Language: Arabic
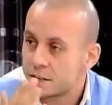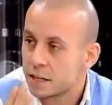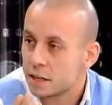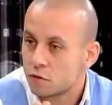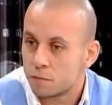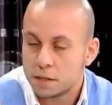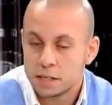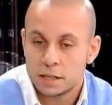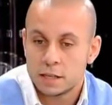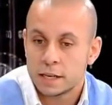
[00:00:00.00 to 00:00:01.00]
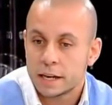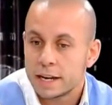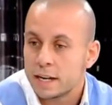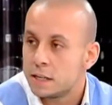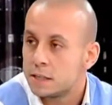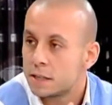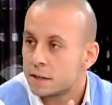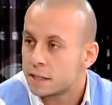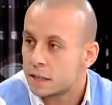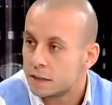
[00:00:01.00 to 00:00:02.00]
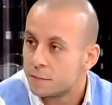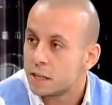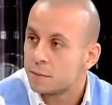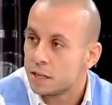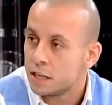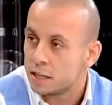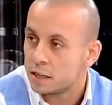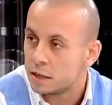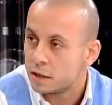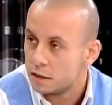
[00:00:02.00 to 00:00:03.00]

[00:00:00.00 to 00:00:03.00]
الرينج كومبليتلي غير عن طريقة التمرين بالنادي